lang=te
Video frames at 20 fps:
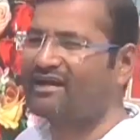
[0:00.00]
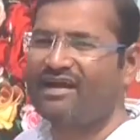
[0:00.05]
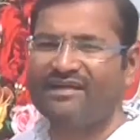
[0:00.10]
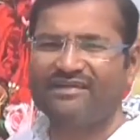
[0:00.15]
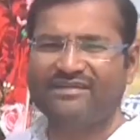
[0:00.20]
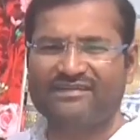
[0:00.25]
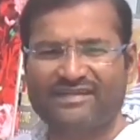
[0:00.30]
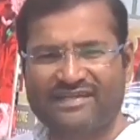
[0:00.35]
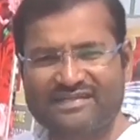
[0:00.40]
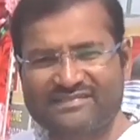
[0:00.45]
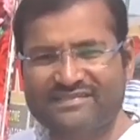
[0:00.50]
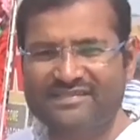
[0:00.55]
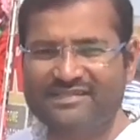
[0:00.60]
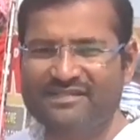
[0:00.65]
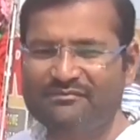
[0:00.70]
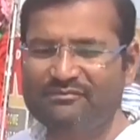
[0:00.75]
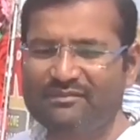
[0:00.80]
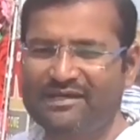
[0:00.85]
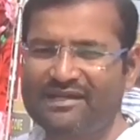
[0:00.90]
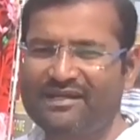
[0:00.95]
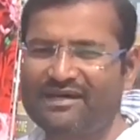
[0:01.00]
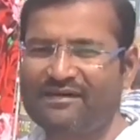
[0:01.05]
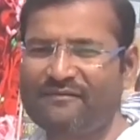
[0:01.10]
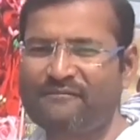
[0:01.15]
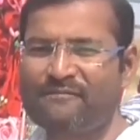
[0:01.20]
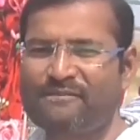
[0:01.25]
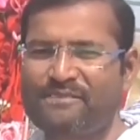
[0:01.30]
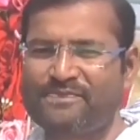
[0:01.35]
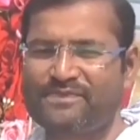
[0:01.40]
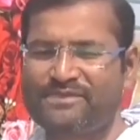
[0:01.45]
గ్రాండ్ నర్సరీ మేళ
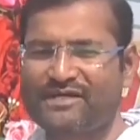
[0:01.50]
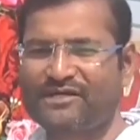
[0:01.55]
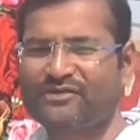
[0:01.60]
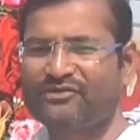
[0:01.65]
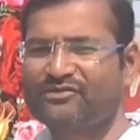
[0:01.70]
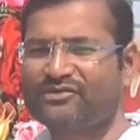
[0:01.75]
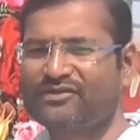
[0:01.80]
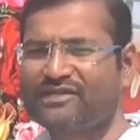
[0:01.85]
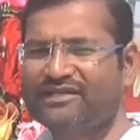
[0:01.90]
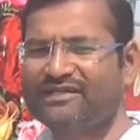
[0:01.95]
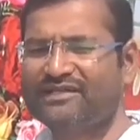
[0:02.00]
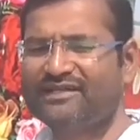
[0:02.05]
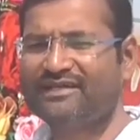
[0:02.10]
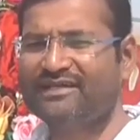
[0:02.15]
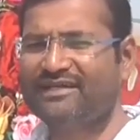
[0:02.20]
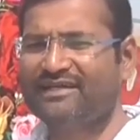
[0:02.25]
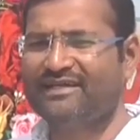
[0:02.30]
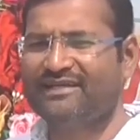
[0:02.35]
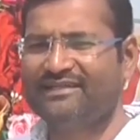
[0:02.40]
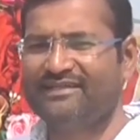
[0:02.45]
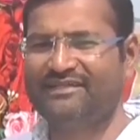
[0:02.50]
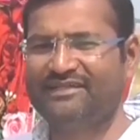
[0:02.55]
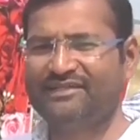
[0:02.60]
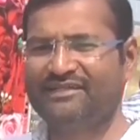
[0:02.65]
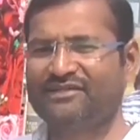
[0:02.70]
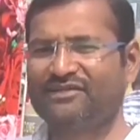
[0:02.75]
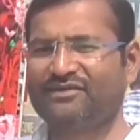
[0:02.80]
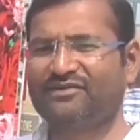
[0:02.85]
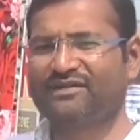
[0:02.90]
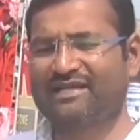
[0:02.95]
జరుగుతున్నది
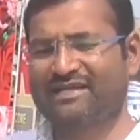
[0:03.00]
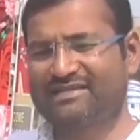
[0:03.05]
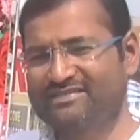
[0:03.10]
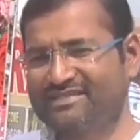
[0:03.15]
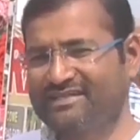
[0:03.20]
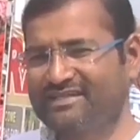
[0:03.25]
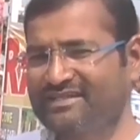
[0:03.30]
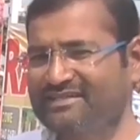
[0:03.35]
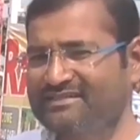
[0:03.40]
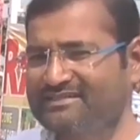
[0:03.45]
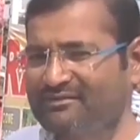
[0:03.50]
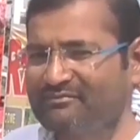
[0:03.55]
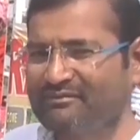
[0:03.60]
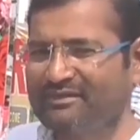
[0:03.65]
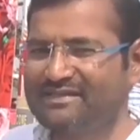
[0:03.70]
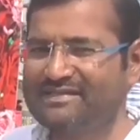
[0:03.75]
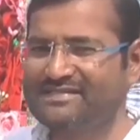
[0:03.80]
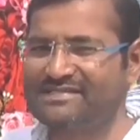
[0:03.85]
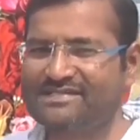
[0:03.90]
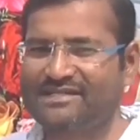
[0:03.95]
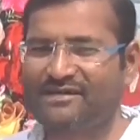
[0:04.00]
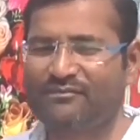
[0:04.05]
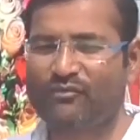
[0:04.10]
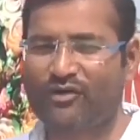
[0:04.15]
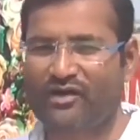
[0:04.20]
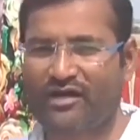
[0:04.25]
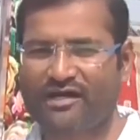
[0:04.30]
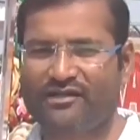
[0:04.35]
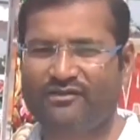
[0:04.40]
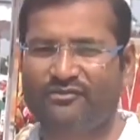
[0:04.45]
దీంట్లో నర్సరీకి సంబంధించిన
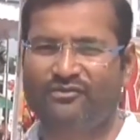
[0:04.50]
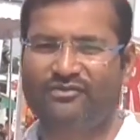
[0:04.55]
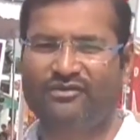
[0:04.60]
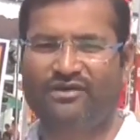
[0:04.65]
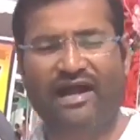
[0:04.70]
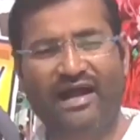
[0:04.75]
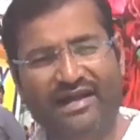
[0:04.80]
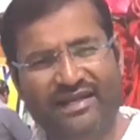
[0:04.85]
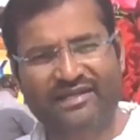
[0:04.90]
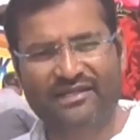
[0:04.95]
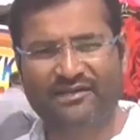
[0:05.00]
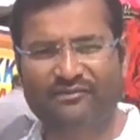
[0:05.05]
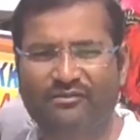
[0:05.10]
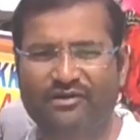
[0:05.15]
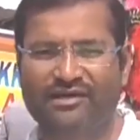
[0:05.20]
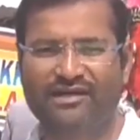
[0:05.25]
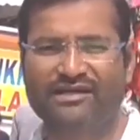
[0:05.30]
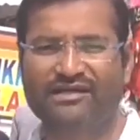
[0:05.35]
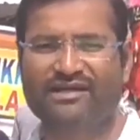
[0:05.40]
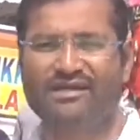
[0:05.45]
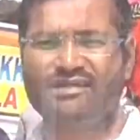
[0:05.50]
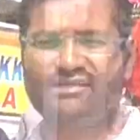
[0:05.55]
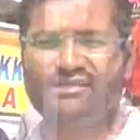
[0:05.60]
మొక్కలు గార్డెనింగ్ మొక్కలు